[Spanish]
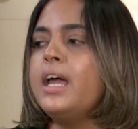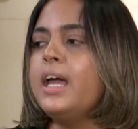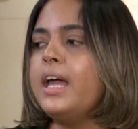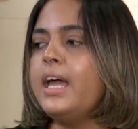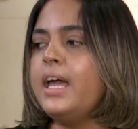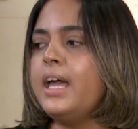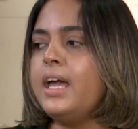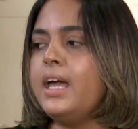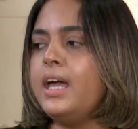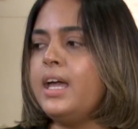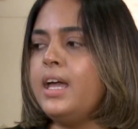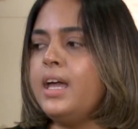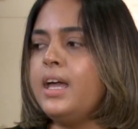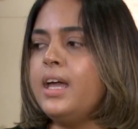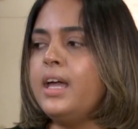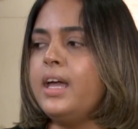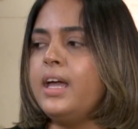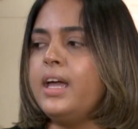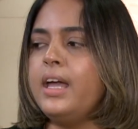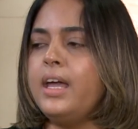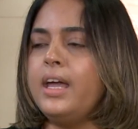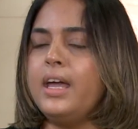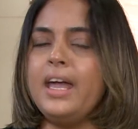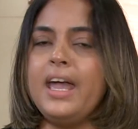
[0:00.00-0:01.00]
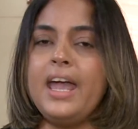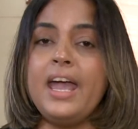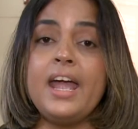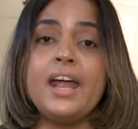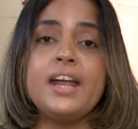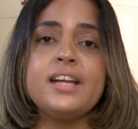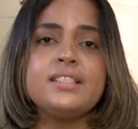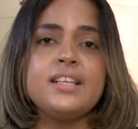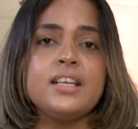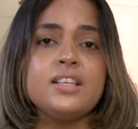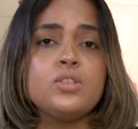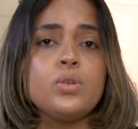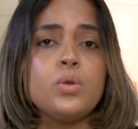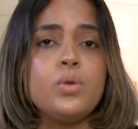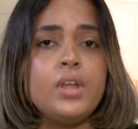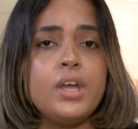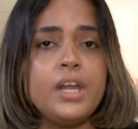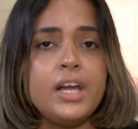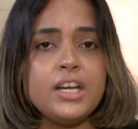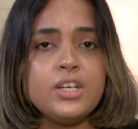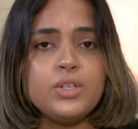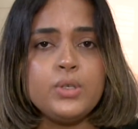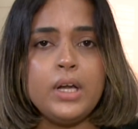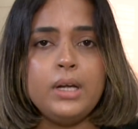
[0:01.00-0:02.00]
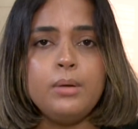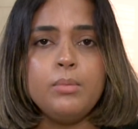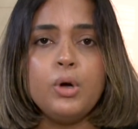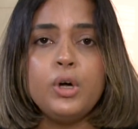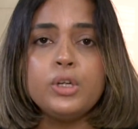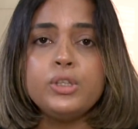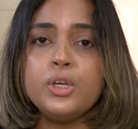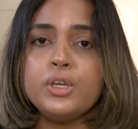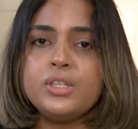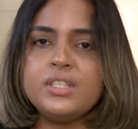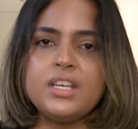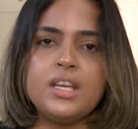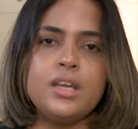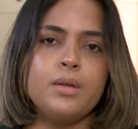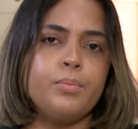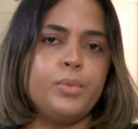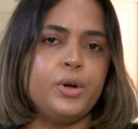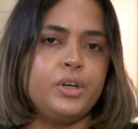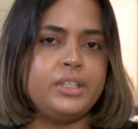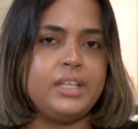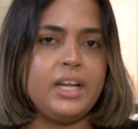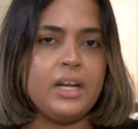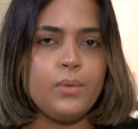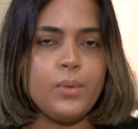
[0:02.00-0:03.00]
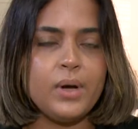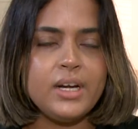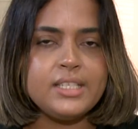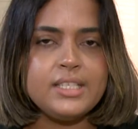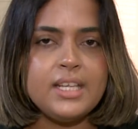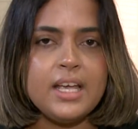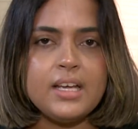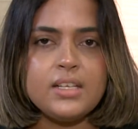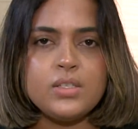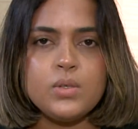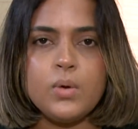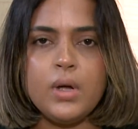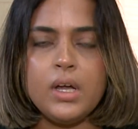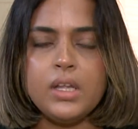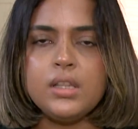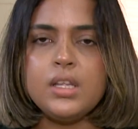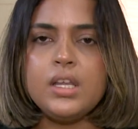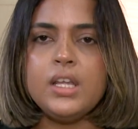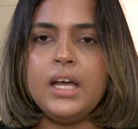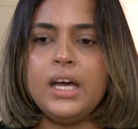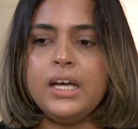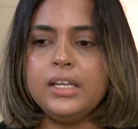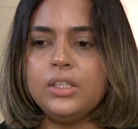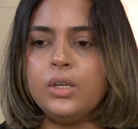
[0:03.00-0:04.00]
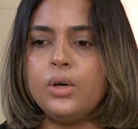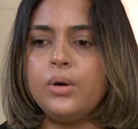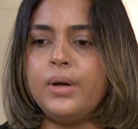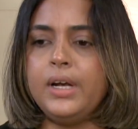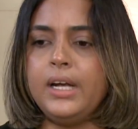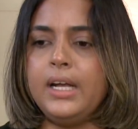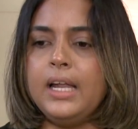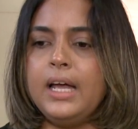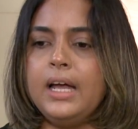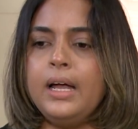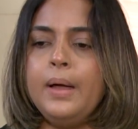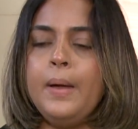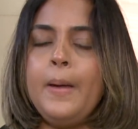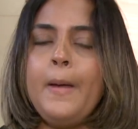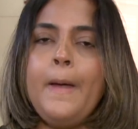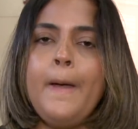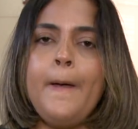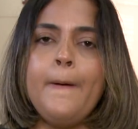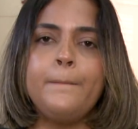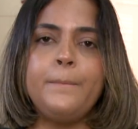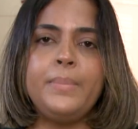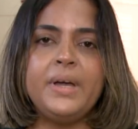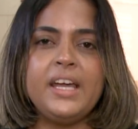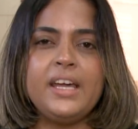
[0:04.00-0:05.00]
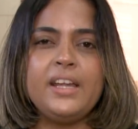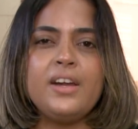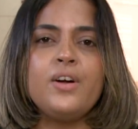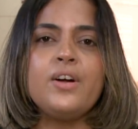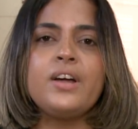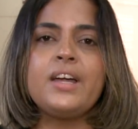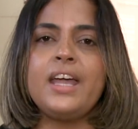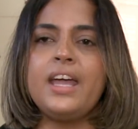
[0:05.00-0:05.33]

eh, eh, ejerzan su derecho al voto sin importar cuál sea su candidato, ¿verdad? Pero